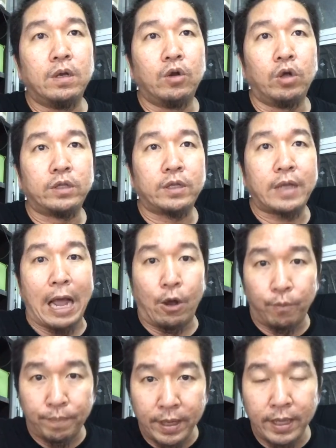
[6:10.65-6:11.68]
รถเก่า
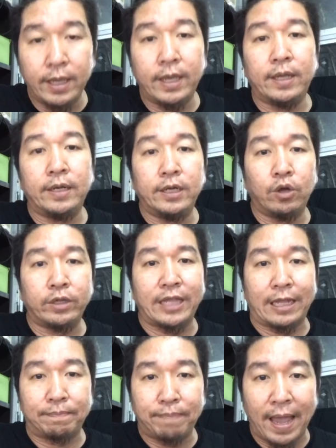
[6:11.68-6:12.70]
ปี หรือรถ
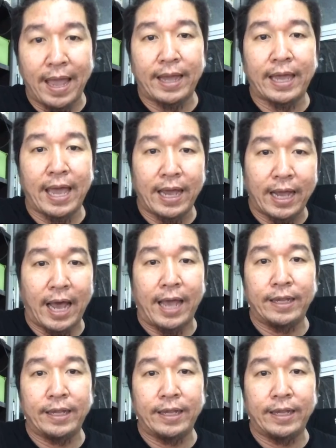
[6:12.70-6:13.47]
ดัดแปลงแก้ไข